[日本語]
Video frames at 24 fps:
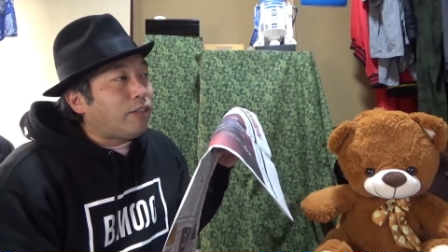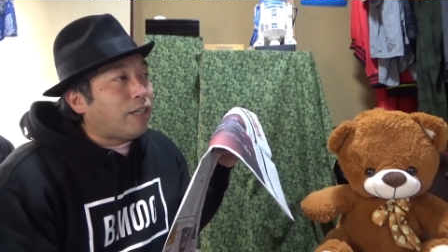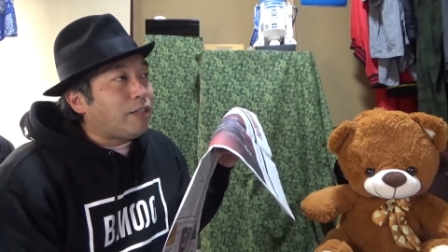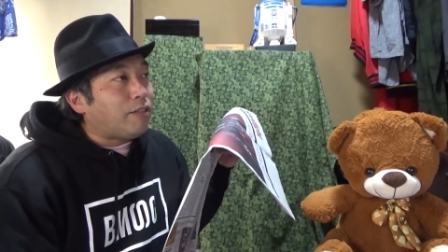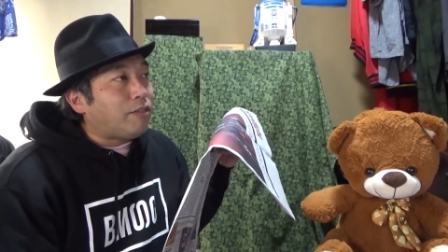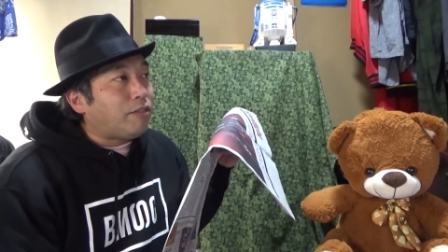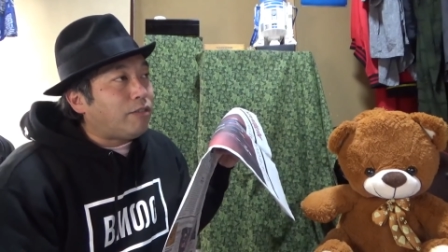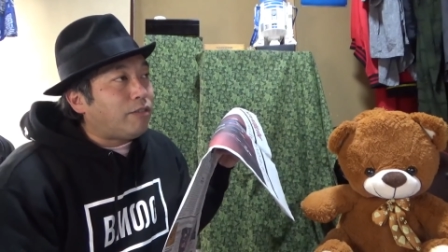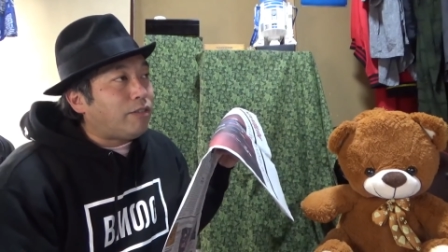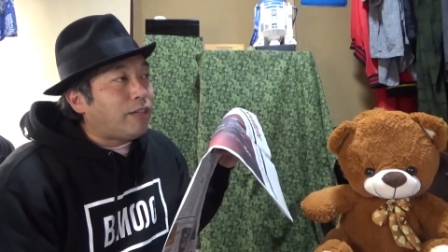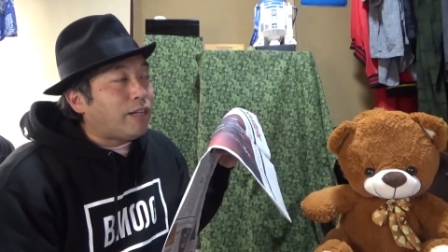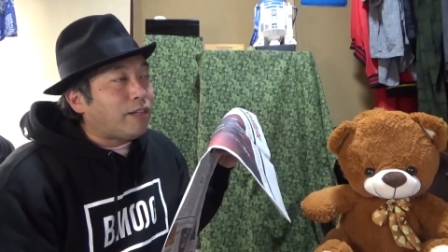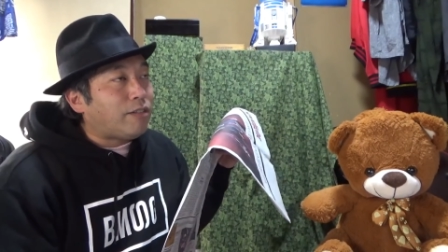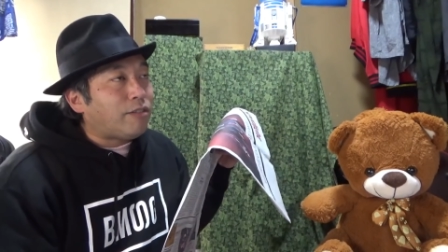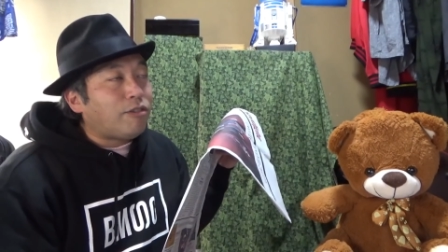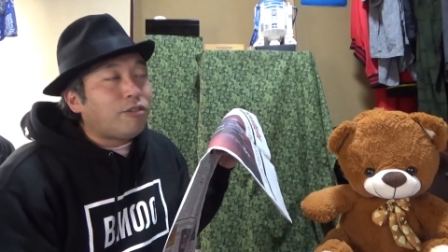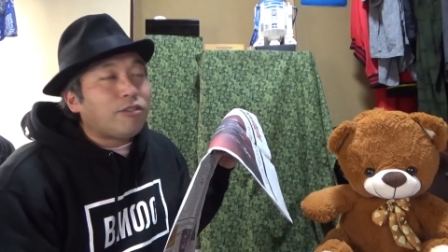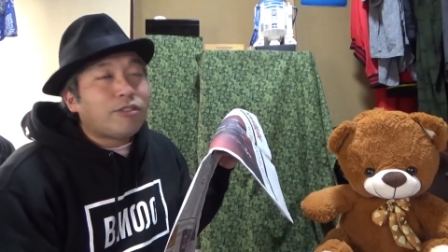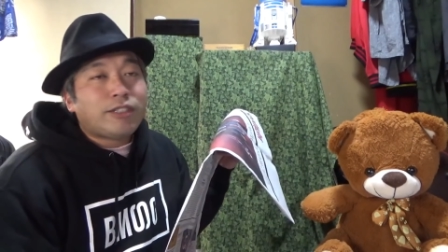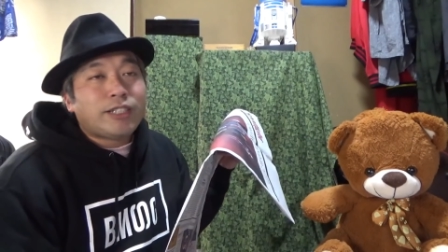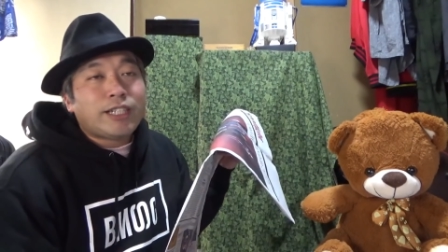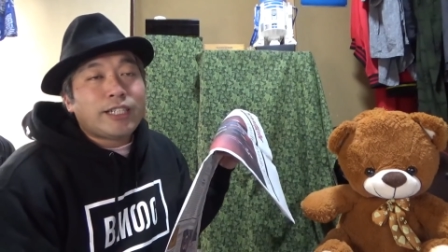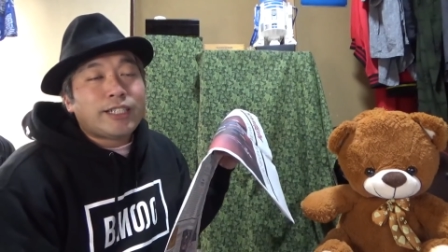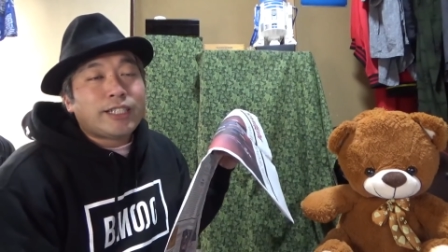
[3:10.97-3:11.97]
あの、
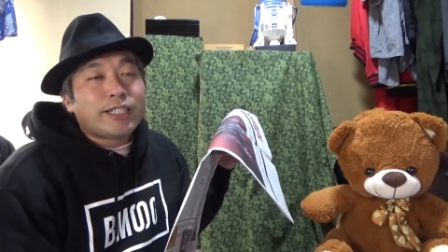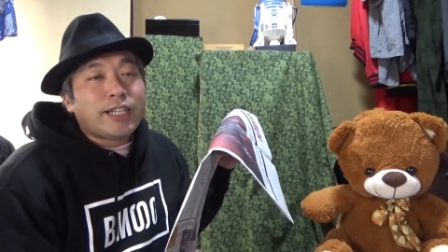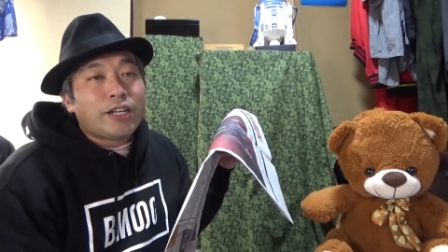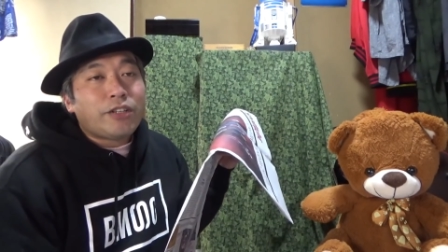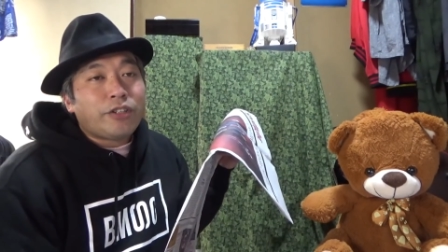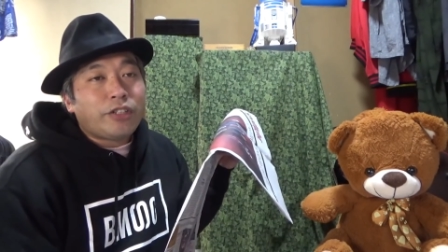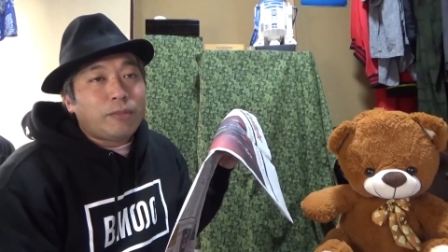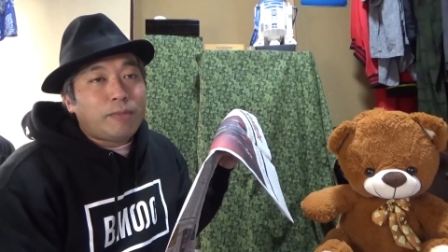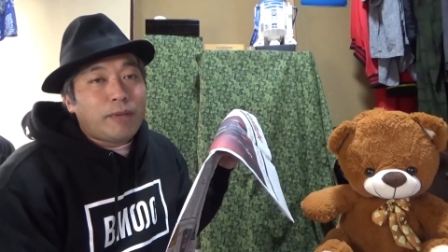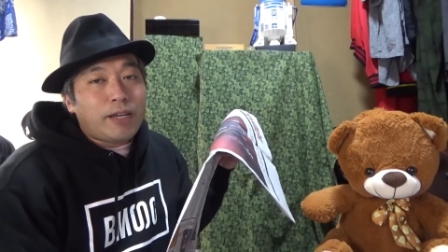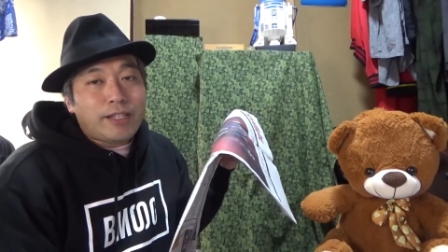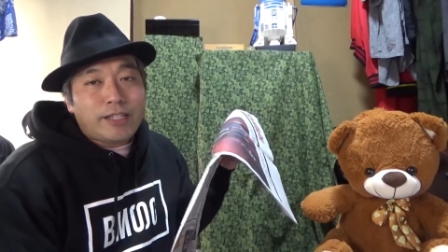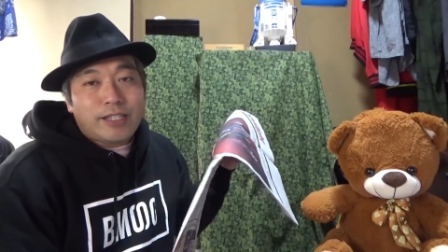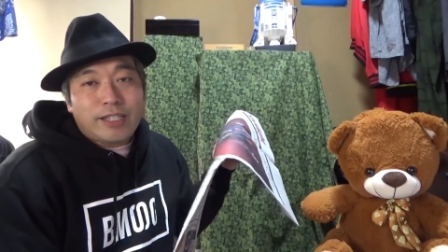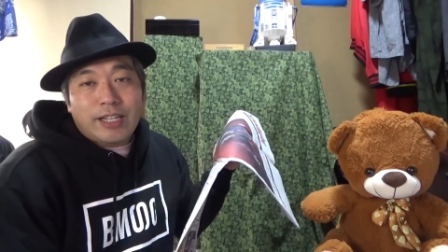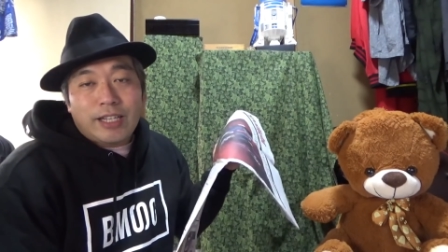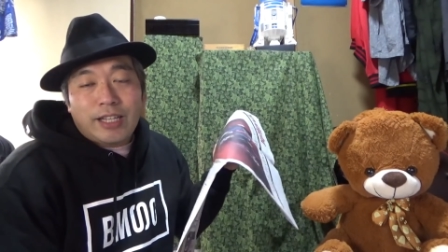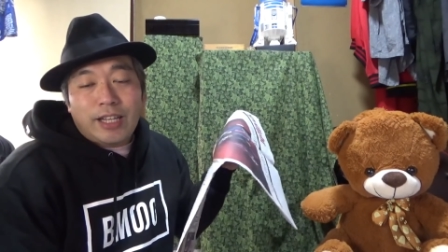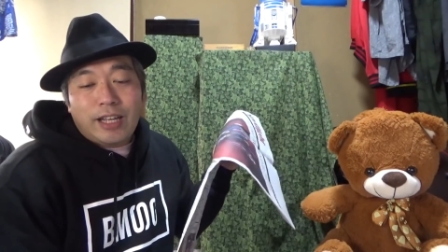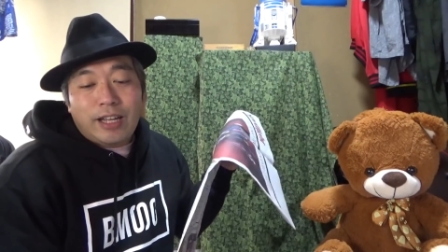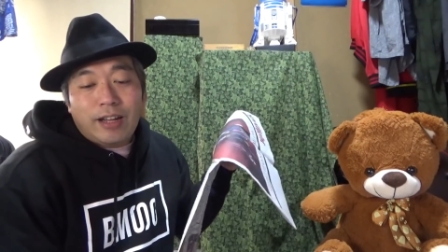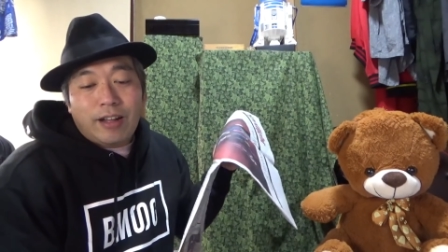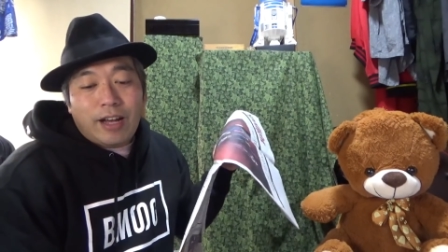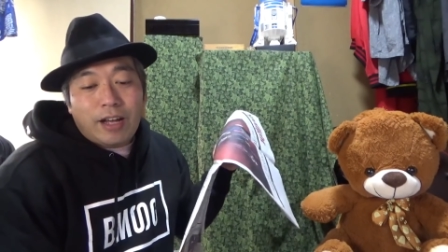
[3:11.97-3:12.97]
アクロース・ザ・スカイのイメージや
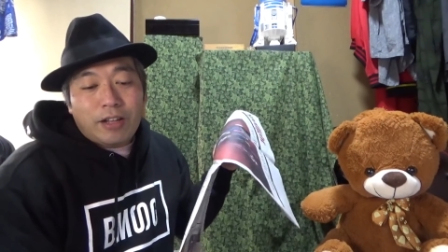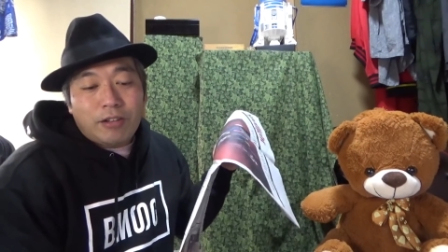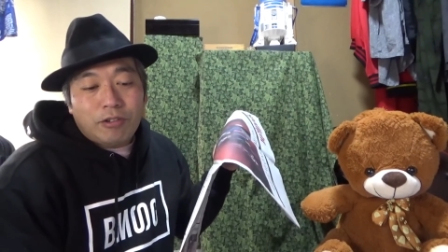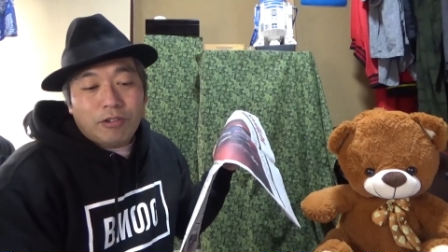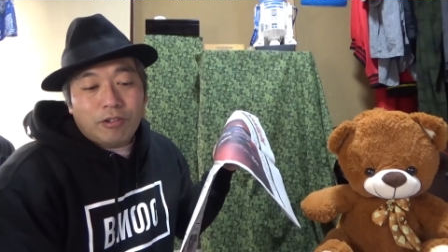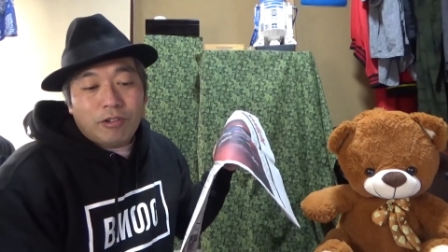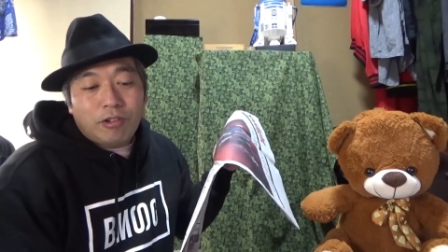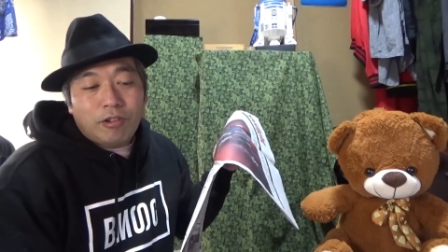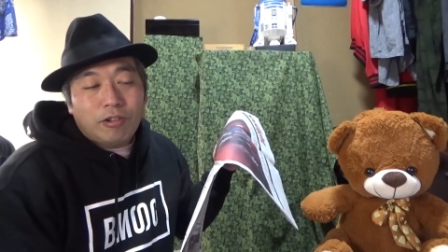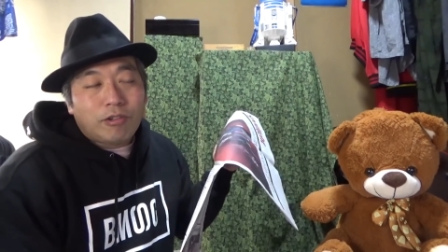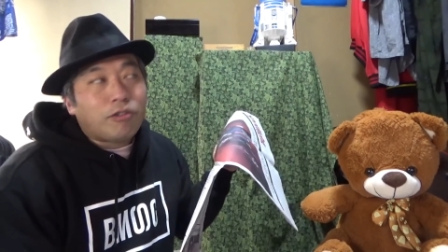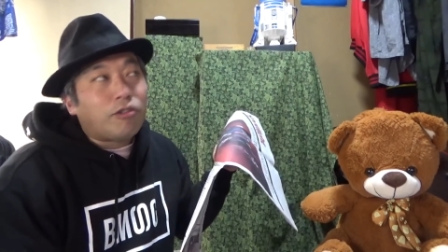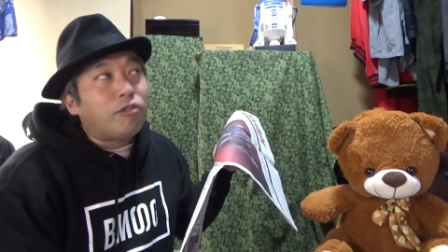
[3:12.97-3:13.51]
で、あの、